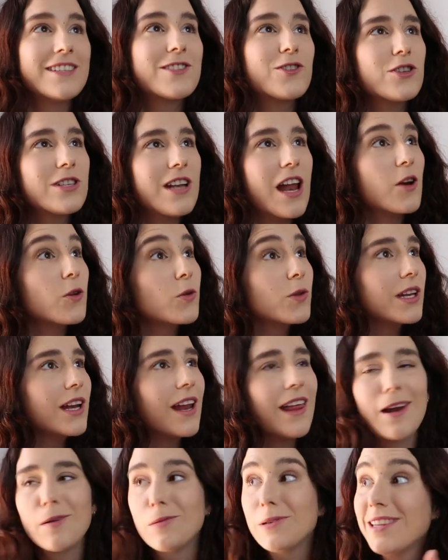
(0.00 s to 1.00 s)
esto es la
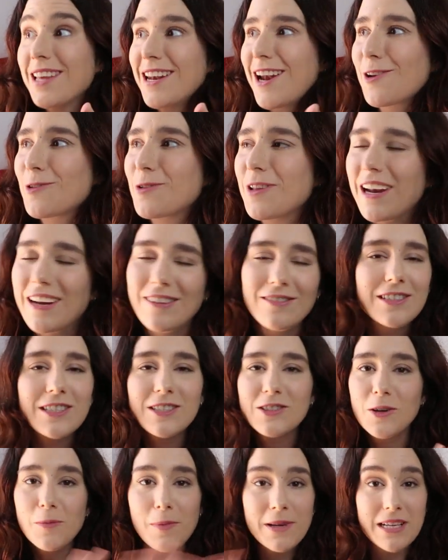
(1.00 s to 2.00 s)
rutina de la vuelta a la rutina.
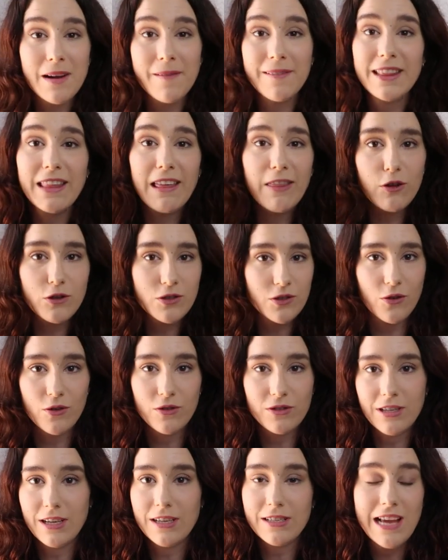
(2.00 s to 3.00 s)
Son básicamente dos
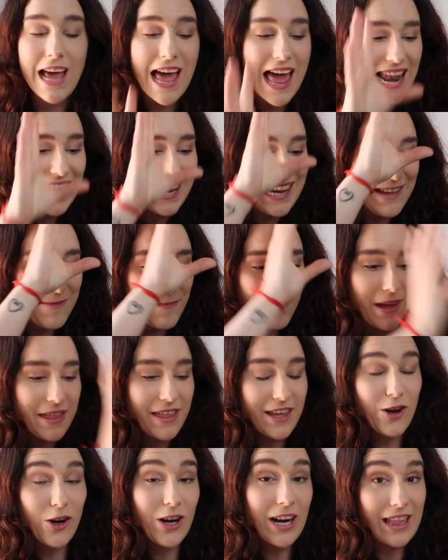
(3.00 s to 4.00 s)
cosas,
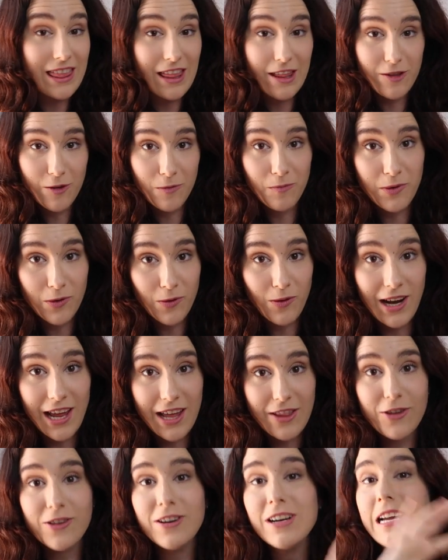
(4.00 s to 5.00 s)
limpieza y organización por un
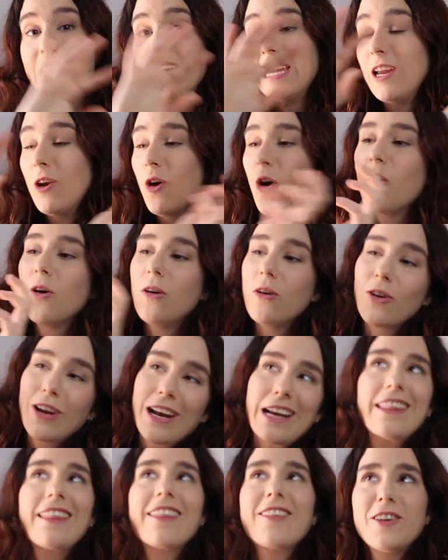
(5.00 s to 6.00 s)
lado y luego
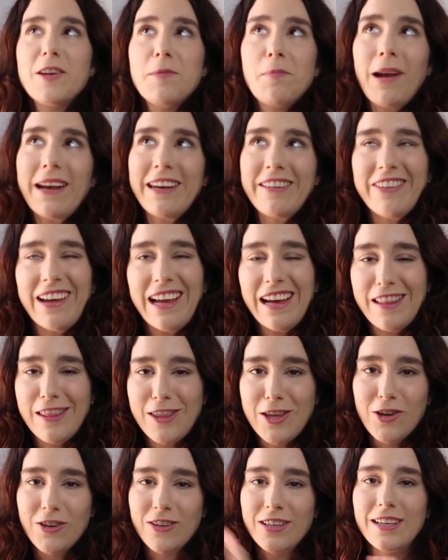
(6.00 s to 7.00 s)
organización y
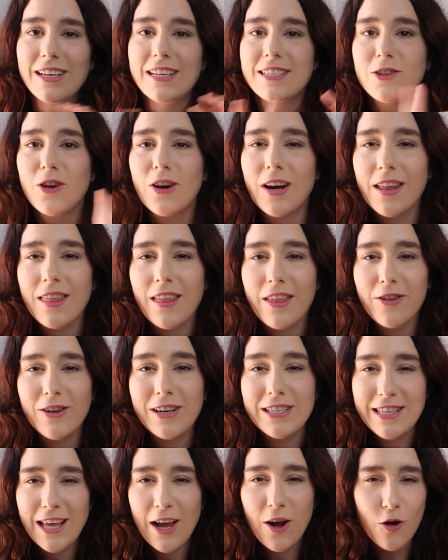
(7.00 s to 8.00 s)
planificación. Esta
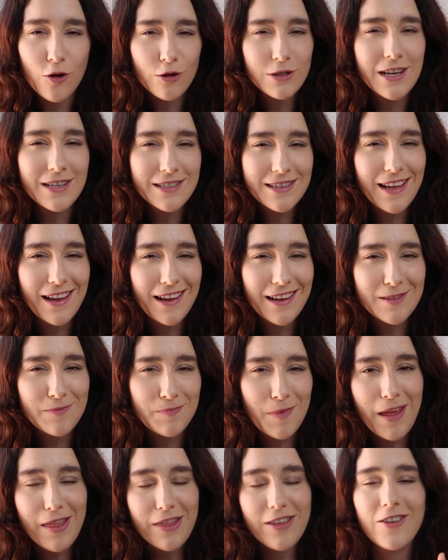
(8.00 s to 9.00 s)
organización es de cosas de
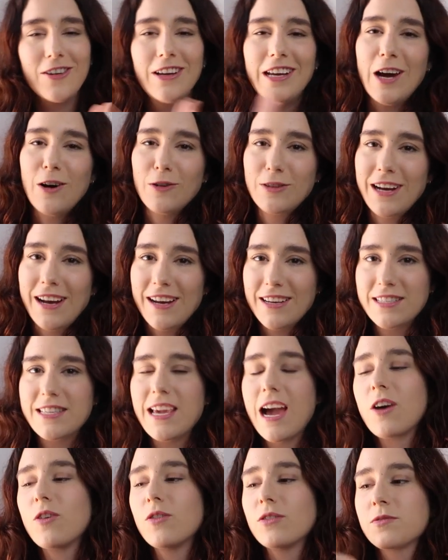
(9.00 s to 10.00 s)
espacio y la otra es
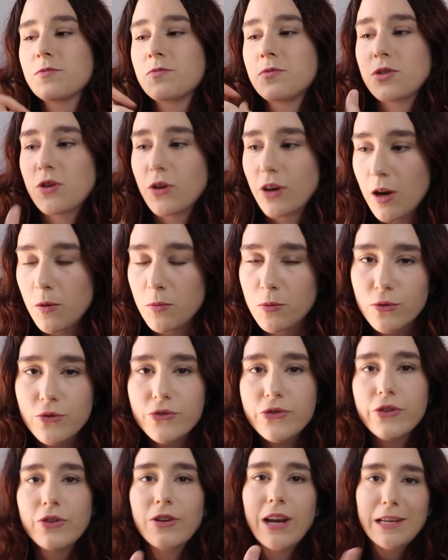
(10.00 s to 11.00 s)
ya con, pues, con el
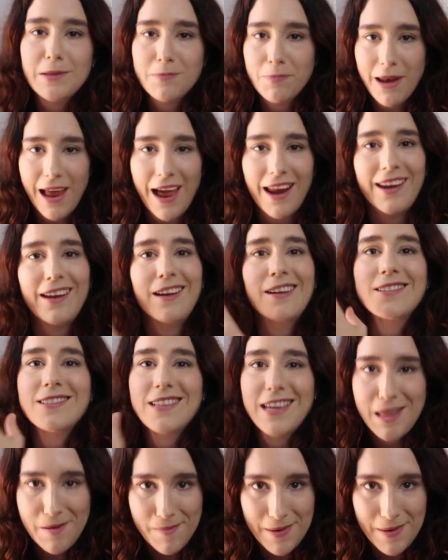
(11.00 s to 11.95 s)
bullo, las planners y